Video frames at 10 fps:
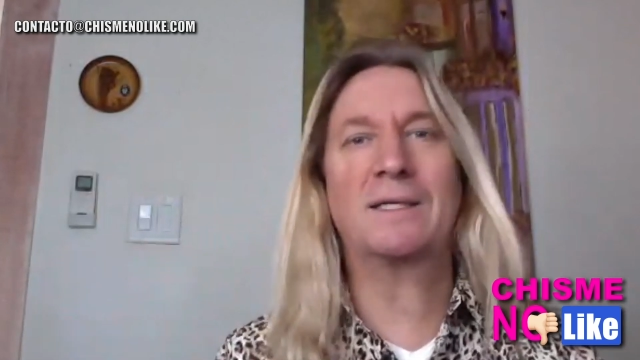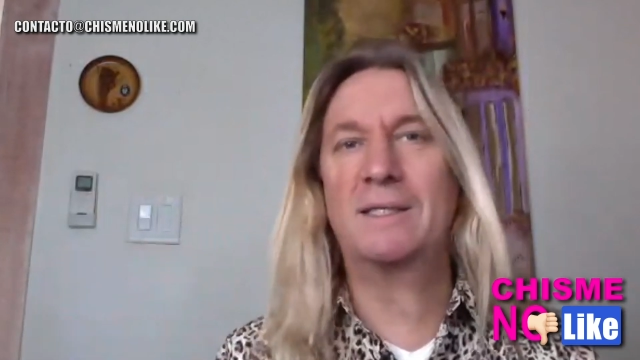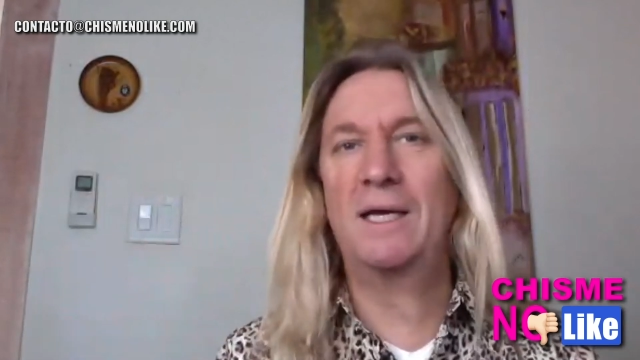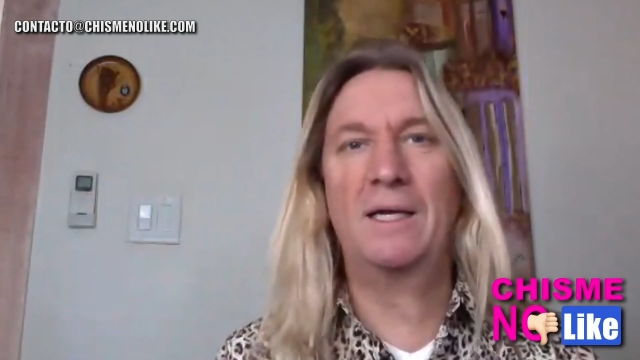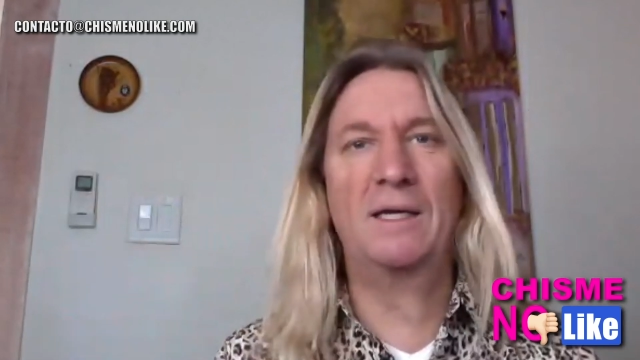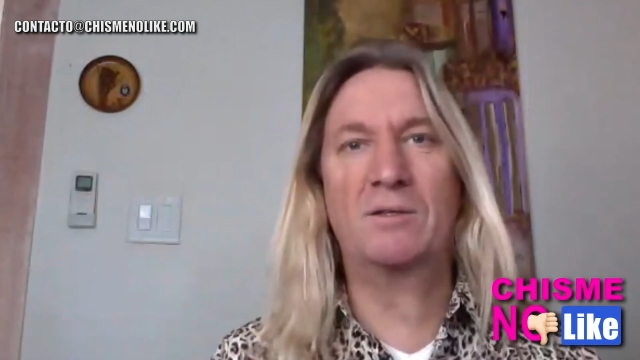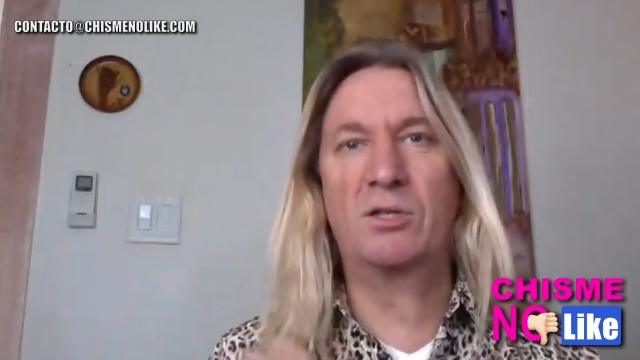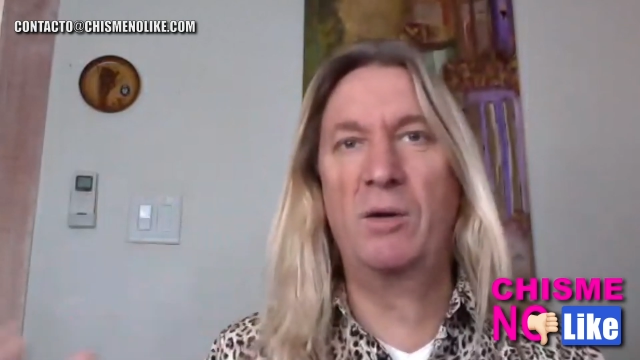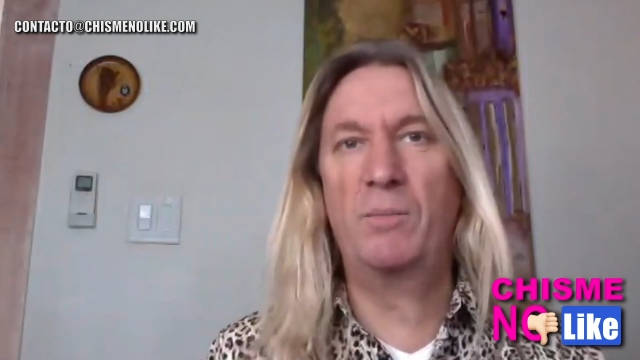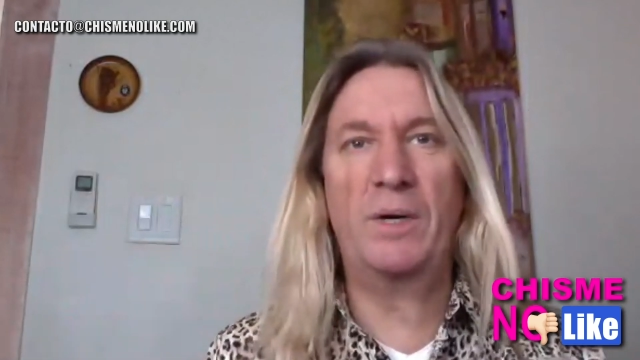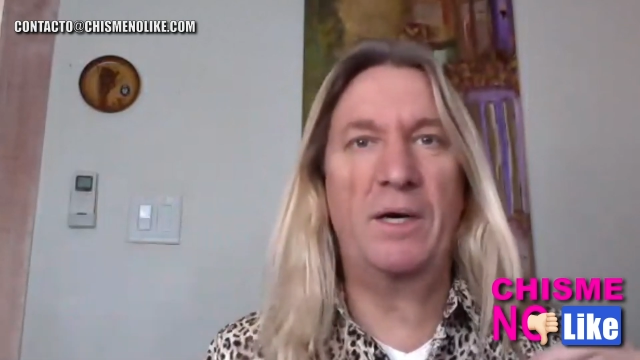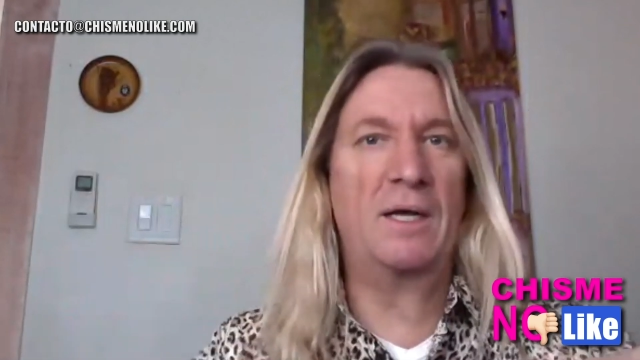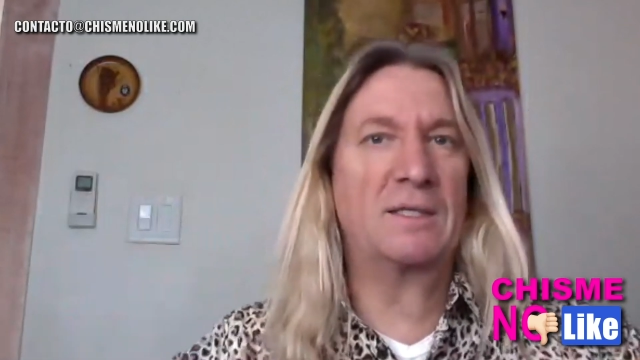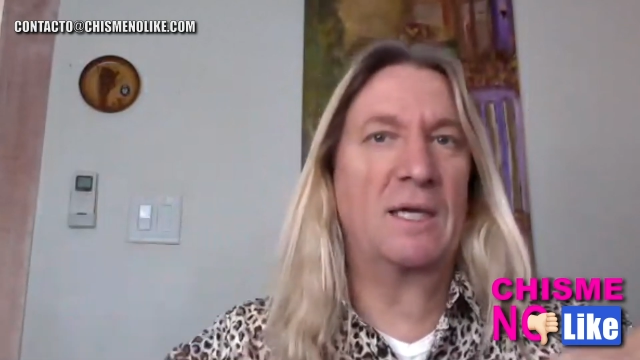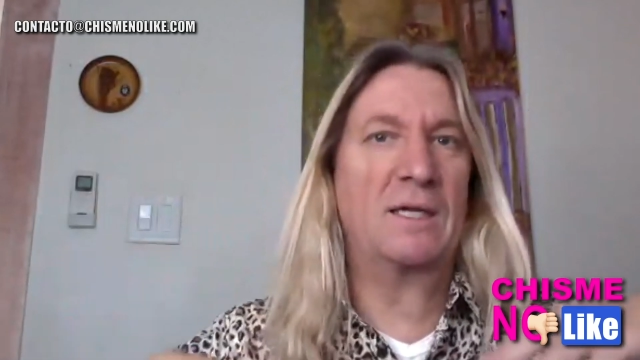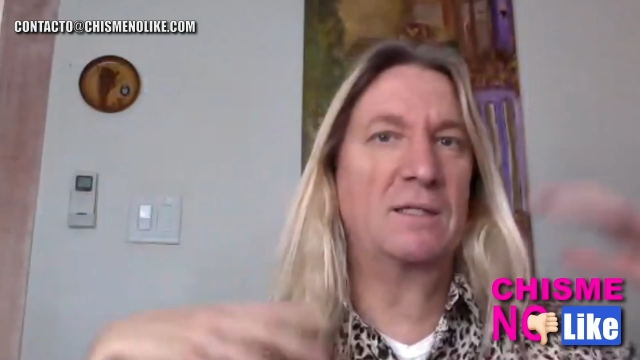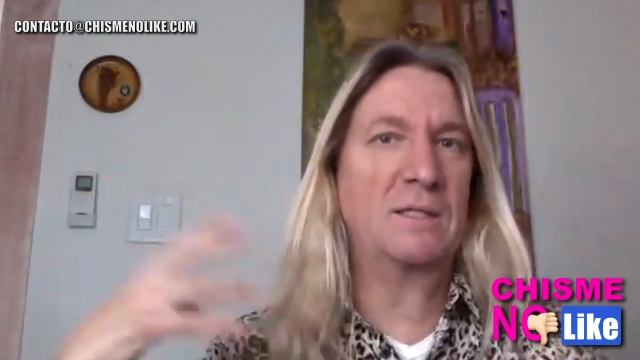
hacían stripper, hacían